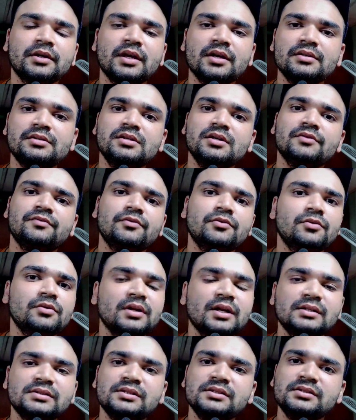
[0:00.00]
के जी एफ हो
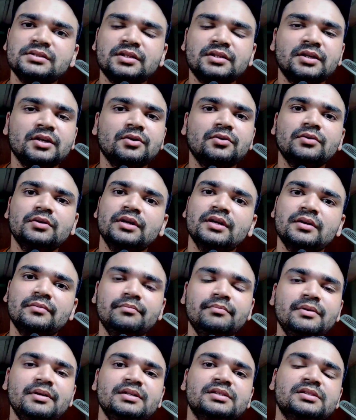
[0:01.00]
लाल सिंह चड्डा हो
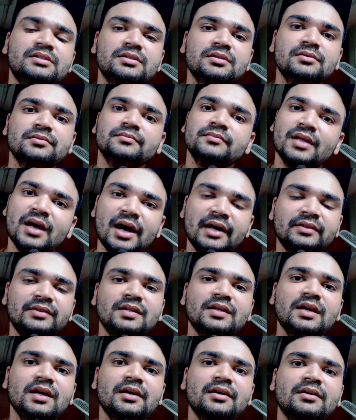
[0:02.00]
लेकिन बीस्ट
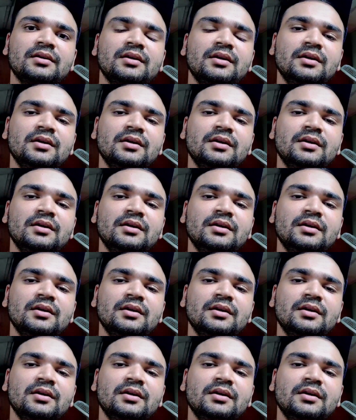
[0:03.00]
आती है